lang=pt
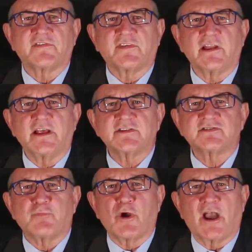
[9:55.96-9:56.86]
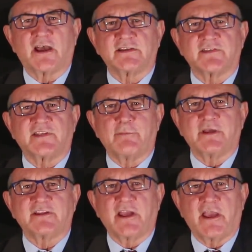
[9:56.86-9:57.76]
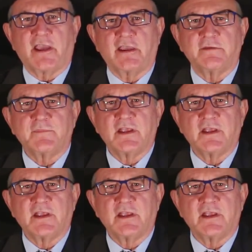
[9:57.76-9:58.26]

excelentes boiadas da BTR.